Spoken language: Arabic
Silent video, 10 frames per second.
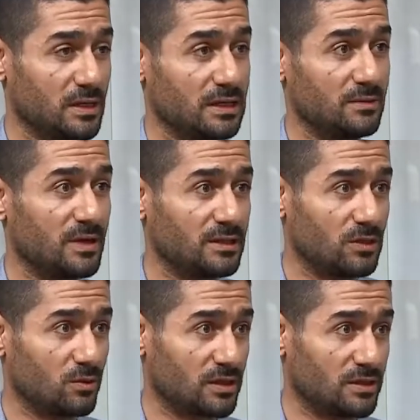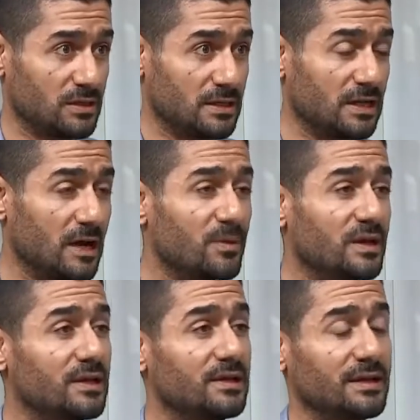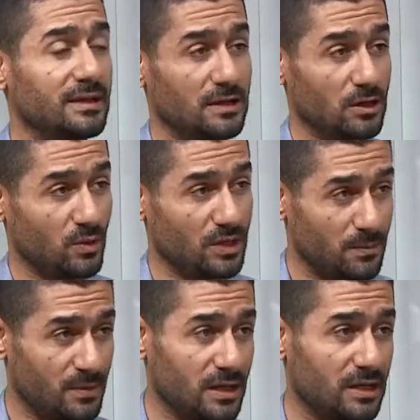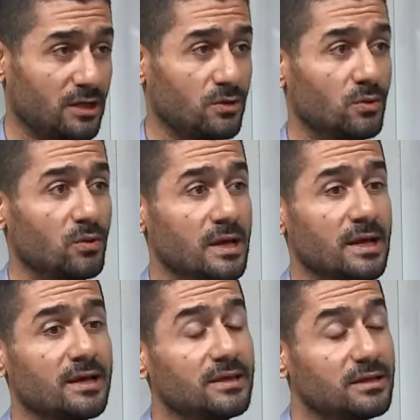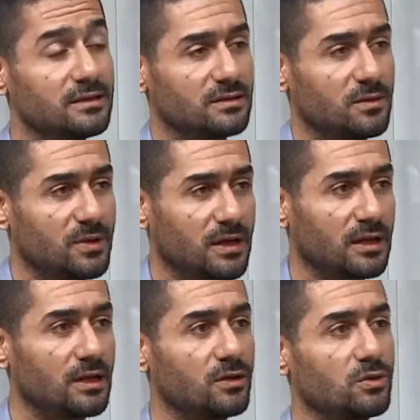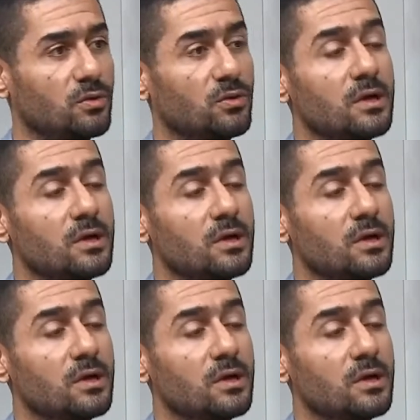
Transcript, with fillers: المادة الوراثية الأمر اللي خلى العلماء أنه ينتبه على أنه